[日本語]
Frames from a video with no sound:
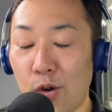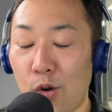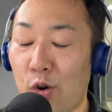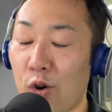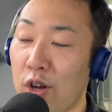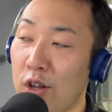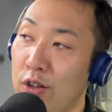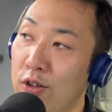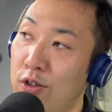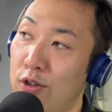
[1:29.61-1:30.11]

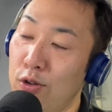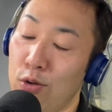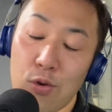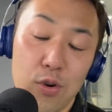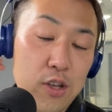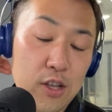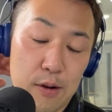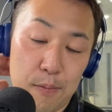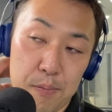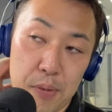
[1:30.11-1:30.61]
これす
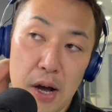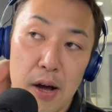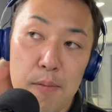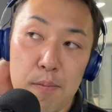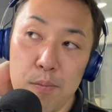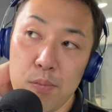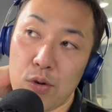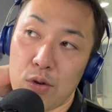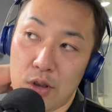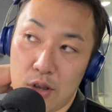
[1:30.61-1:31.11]
ごいじゃん
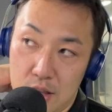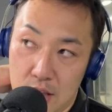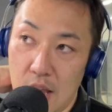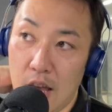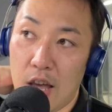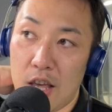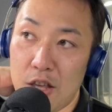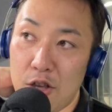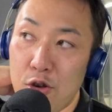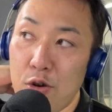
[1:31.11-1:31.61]
バンプっ
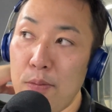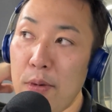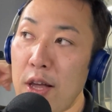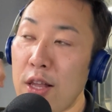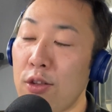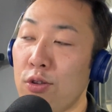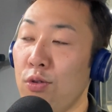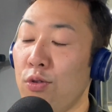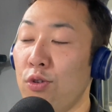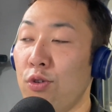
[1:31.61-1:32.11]
て
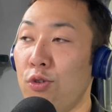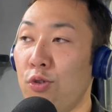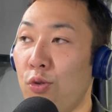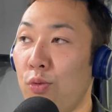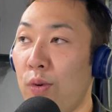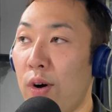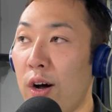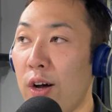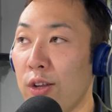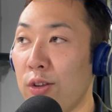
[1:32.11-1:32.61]
夢とい
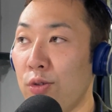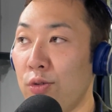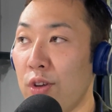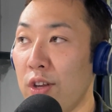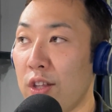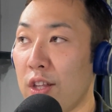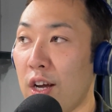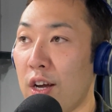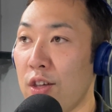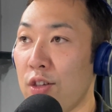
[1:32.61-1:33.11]
うワード
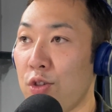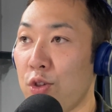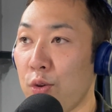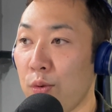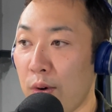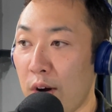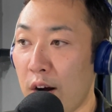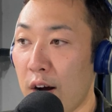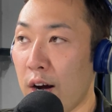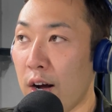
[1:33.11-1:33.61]
に対して
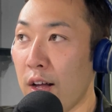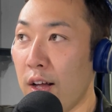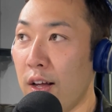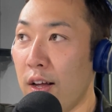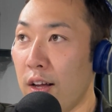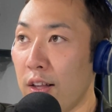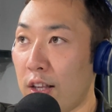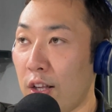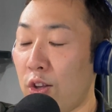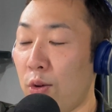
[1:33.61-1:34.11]
は
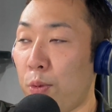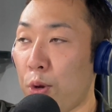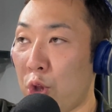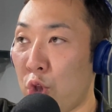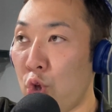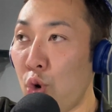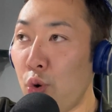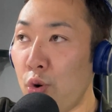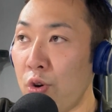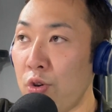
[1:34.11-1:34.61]
例えば
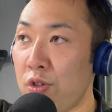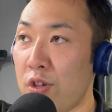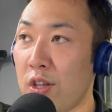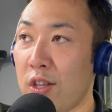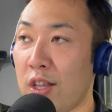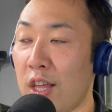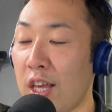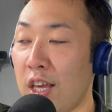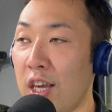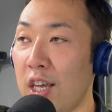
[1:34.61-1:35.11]
直視
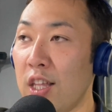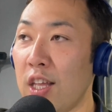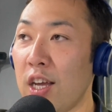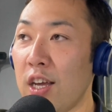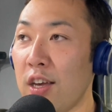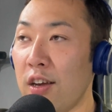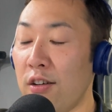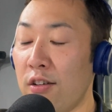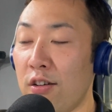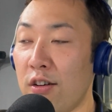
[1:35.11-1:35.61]
でき
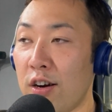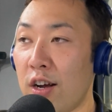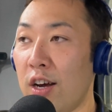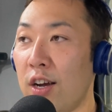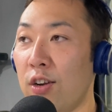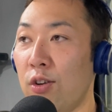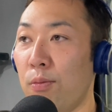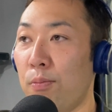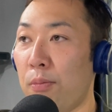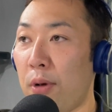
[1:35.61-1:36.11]
ないぐら
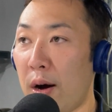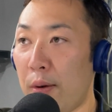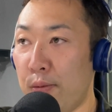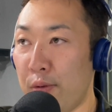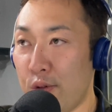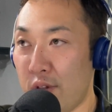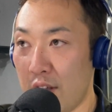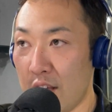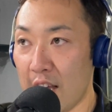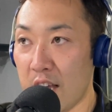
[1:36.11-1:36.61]
いの
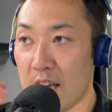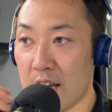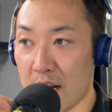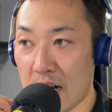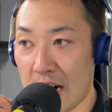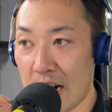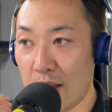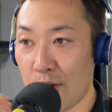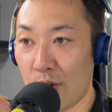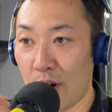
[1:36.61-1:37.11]
眩しい
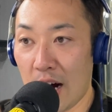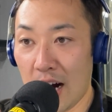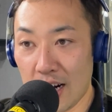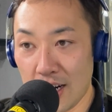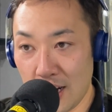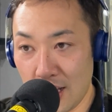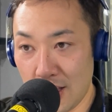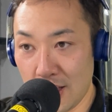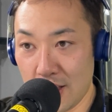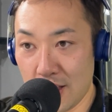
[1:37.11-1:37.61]
光を
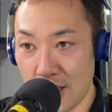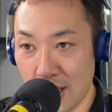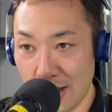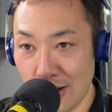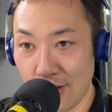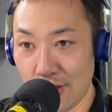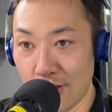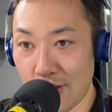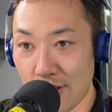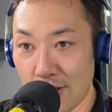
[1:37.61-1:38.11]
放って
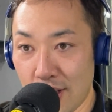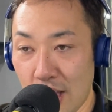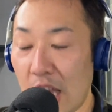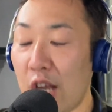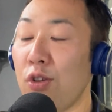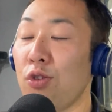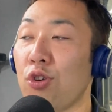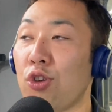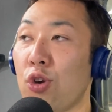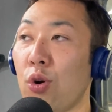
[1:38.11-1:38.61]
るって
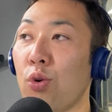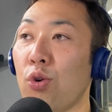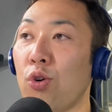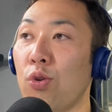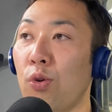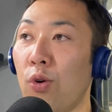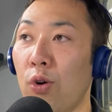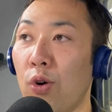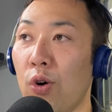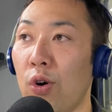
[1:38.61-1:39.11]
いう
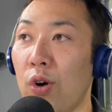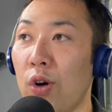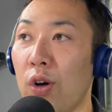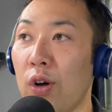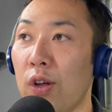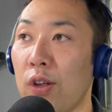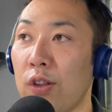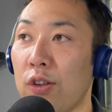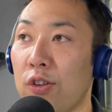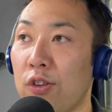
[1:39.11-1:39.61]
曲を
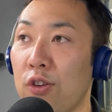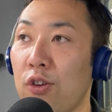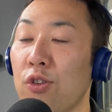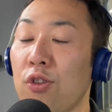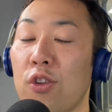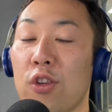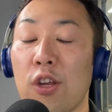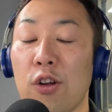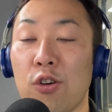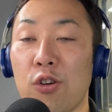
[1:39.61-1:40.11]
作っ
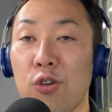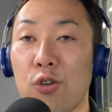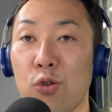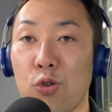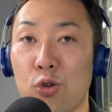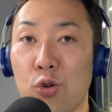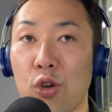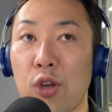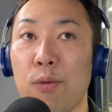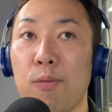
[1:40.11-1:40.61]
てく
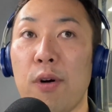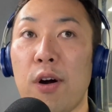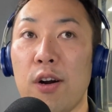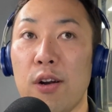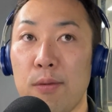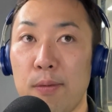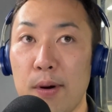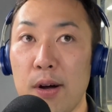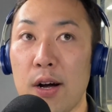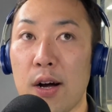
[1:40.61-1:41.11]
る時もあ
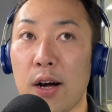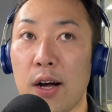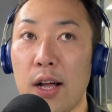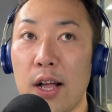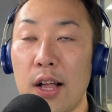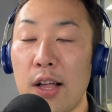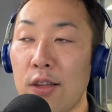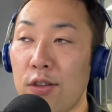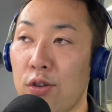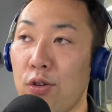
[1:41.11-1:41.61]
れば
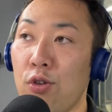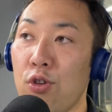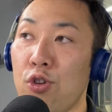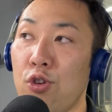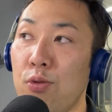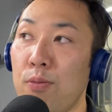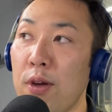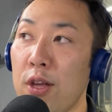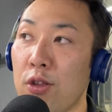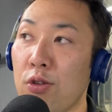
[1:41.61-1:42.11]
その
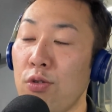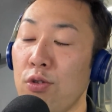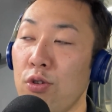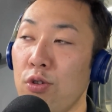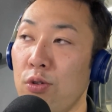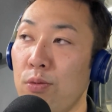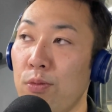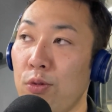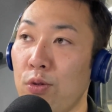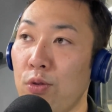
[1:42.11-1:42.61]
夢と
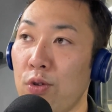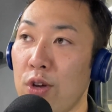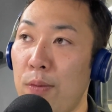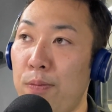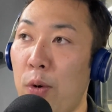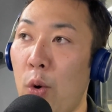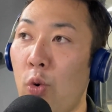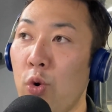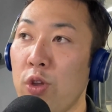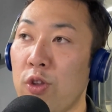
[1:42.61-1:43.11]
いうものを
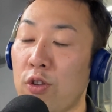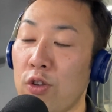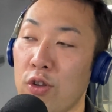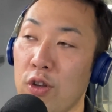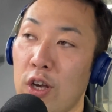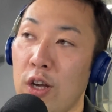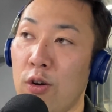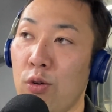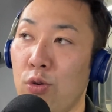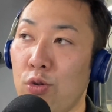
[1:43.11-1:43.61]
やっぱ追い
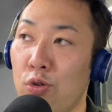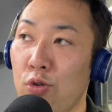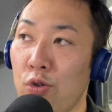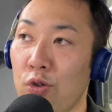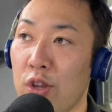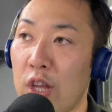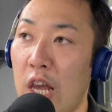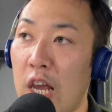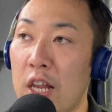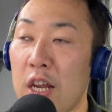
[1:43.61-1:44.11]
続けることに
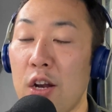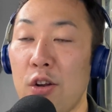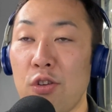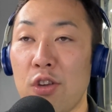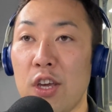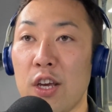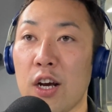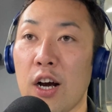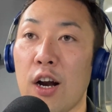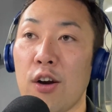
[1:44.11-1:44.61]
よって
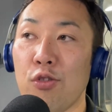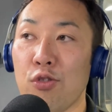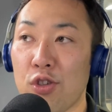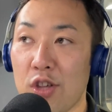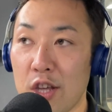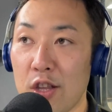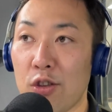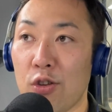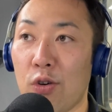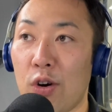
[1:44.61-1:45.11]
エネルギーがある
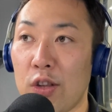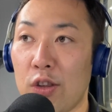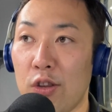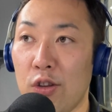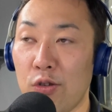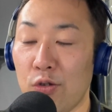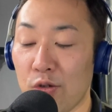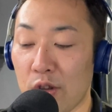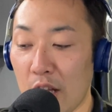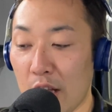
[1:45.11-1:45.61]
しとかっ
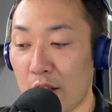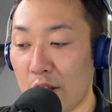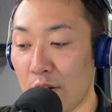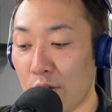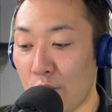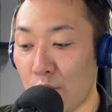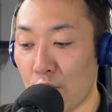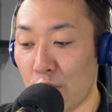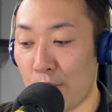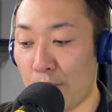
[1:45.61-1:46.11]
ていう歌って
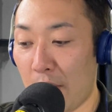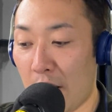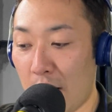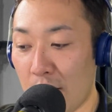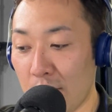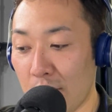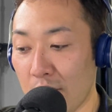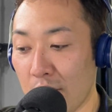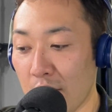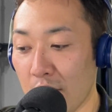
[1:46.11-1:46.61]
ることも
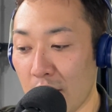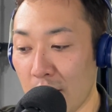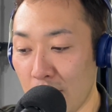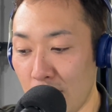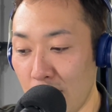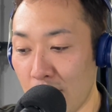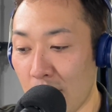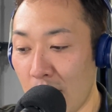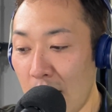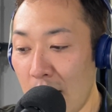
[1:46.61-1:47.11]
あるんだけ
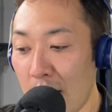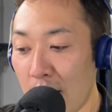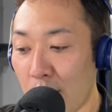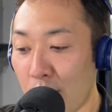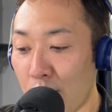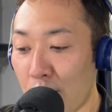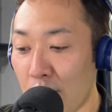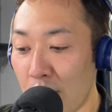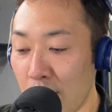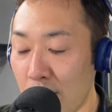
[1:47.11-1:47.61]
ど
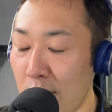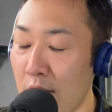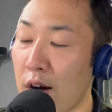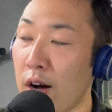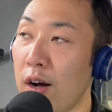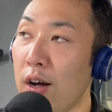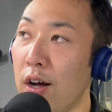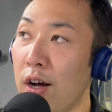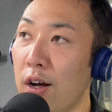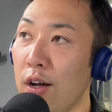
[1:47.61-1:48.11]
これ
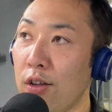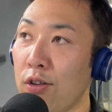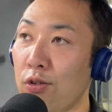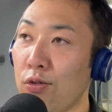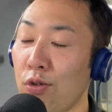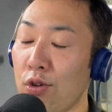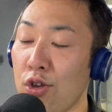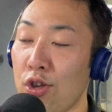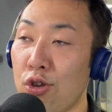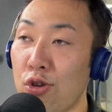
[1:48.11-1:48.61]
は
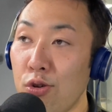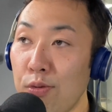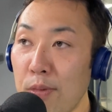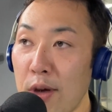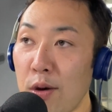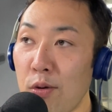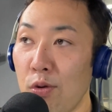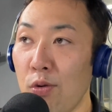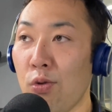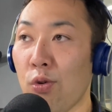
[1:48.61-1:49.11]
その
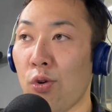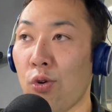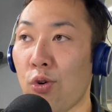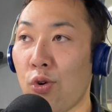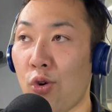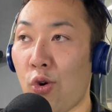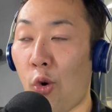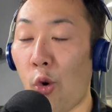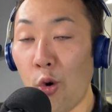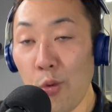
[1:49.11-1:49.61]
夢を
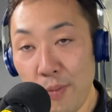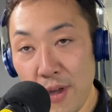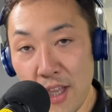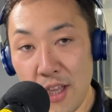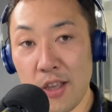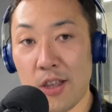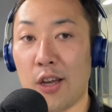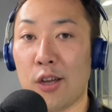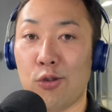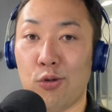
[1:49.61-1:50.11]
ゴミ
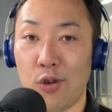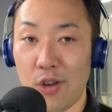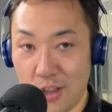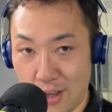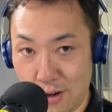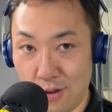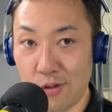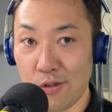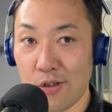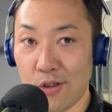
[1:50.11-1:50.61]
に例え
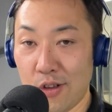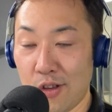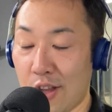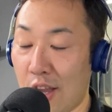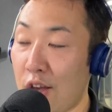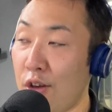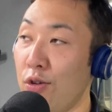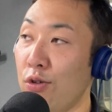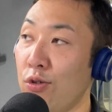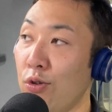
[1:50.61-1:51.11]
て
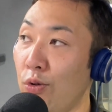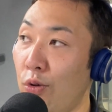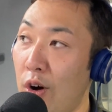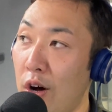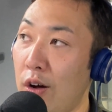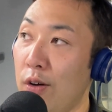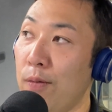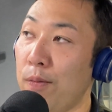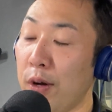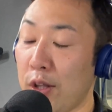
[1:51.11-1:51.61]
る。っていうの
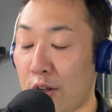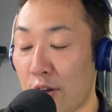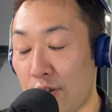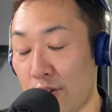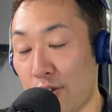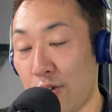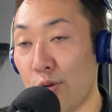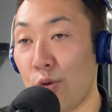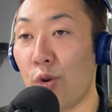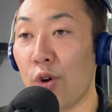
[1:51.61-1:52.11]
はまた
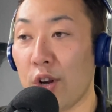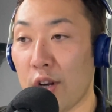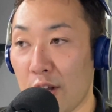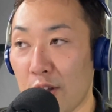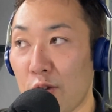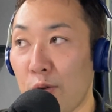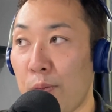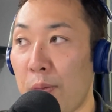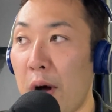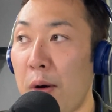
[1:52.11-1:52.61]
すごいな
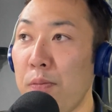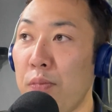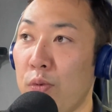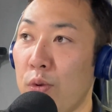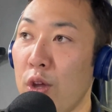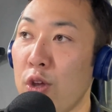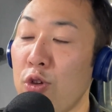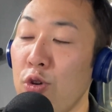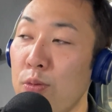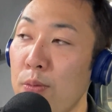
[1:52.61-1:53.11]
とバンプっ
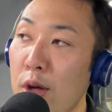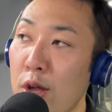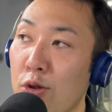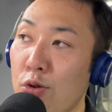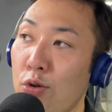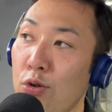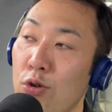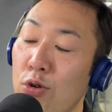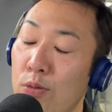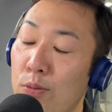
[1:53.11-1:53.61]
て夢
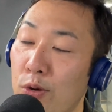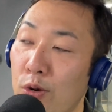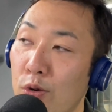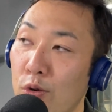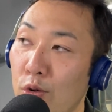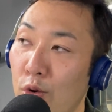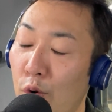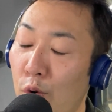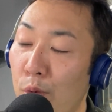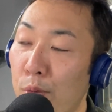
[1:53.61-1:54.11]
というも
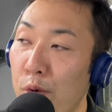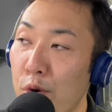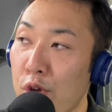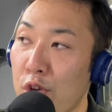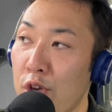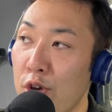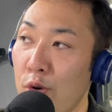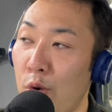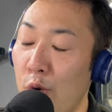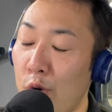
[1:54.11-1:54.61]
のの重
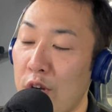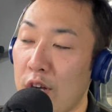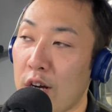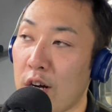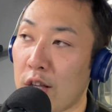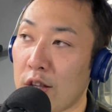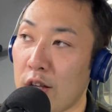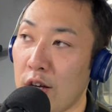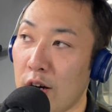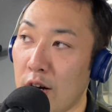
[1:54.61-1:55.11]
きを置き
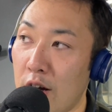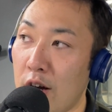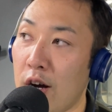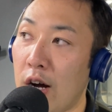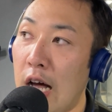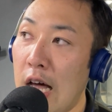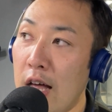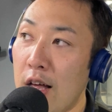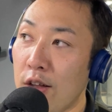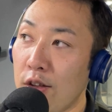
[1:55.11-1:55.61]
方
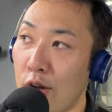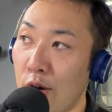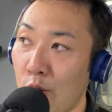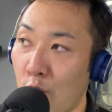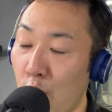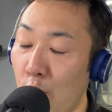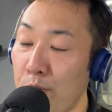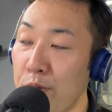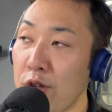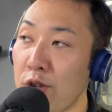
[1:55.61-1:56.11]
がその
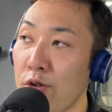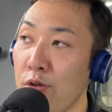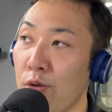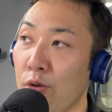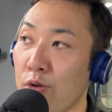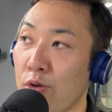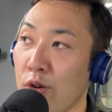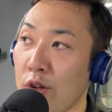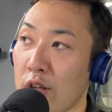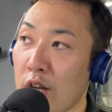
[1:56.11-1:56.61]
ゴミという
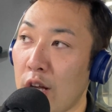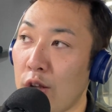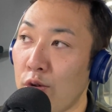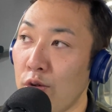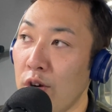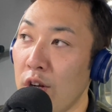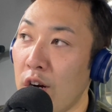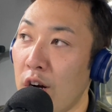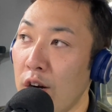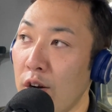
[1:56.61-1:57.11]
ことに
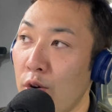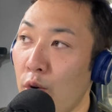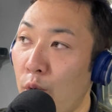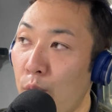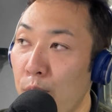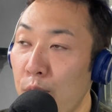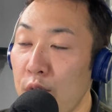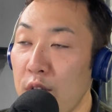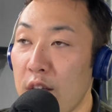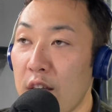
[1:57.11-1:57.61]
例えられる
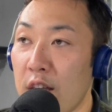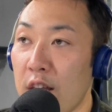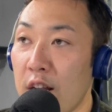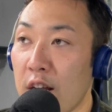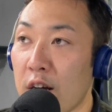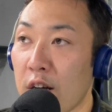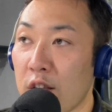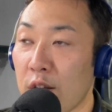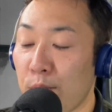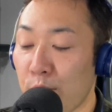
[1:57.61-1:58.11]
思い切
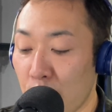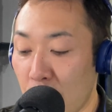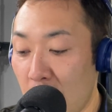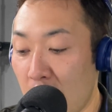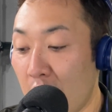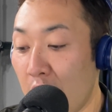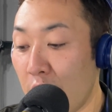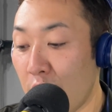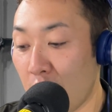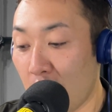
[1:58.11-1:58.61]
り方もで
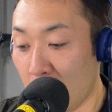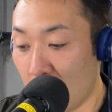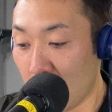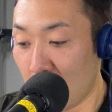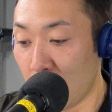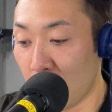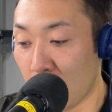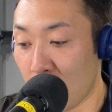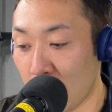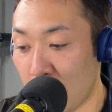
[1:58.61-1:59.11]
きるんだなっ
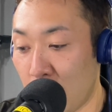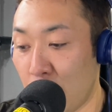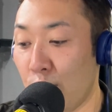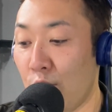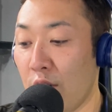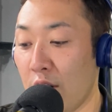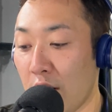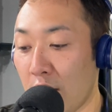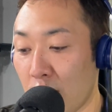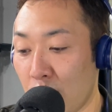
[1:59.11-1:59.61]
ていうのはす
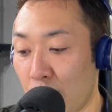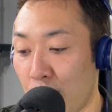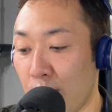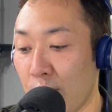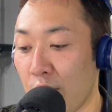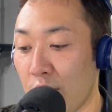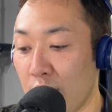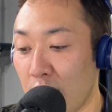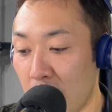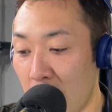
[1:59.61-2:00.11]
ごいなと思う
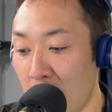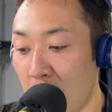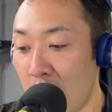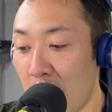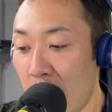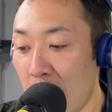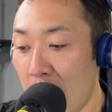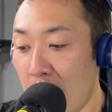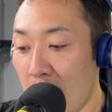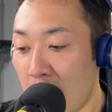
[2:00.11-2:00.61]
んですよね。
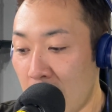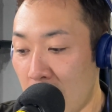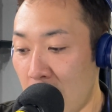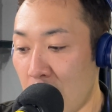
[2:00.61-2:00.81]
で